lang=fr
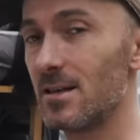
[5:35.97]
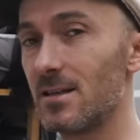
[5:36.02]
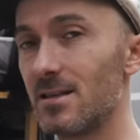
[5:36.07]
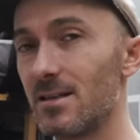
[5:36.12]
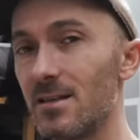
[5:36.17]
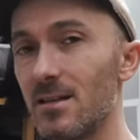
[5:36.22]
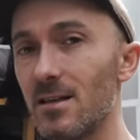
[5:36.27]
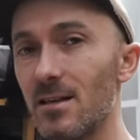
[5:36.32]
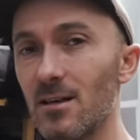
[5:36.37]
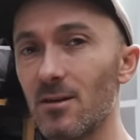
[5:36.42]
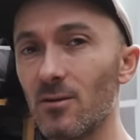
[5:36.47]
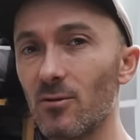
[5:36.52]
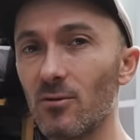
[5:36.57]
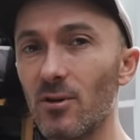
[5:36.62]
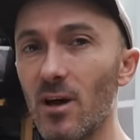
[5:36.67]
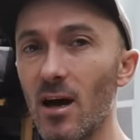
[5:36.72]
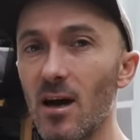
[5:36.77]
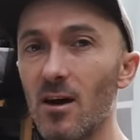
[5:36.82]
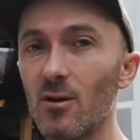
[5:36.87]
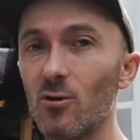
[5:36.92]
Ici,
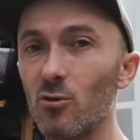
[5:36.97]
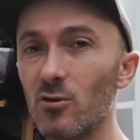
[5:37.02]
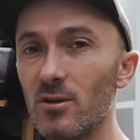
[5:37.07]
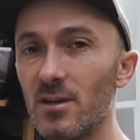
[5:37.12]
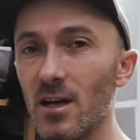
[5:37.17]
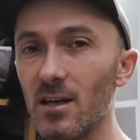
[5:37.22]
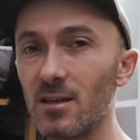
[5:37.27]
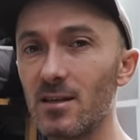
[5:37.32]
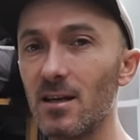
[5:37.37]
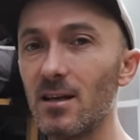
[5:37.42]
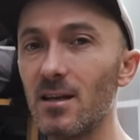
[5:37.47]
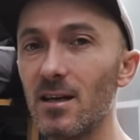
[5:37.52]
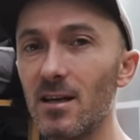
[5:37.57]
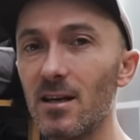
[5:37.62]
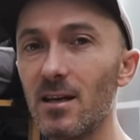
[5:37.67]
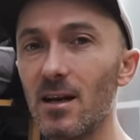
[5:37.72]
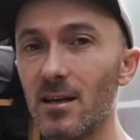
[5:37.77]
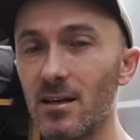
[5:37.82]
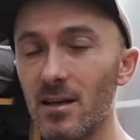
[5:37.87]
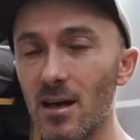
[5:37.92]
on a le dernier
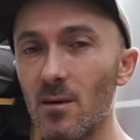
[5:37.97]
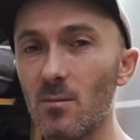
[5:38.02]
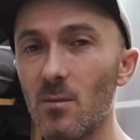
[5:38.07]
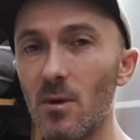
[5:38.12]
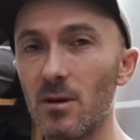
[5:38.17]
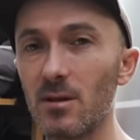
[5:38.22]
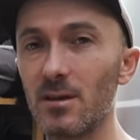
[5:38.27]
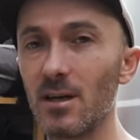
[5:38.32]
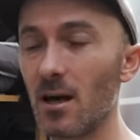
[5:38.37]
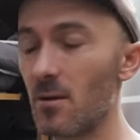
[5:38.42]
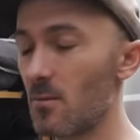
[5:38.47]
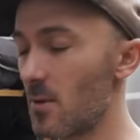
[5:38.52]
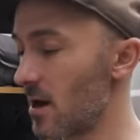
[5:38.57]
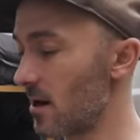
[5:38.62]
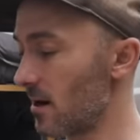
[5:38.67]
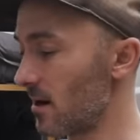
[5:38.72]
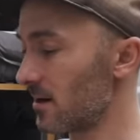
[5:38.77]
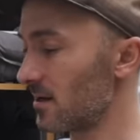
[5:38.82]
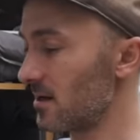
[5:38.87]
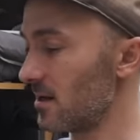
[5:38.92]
né de la gamme Dremel,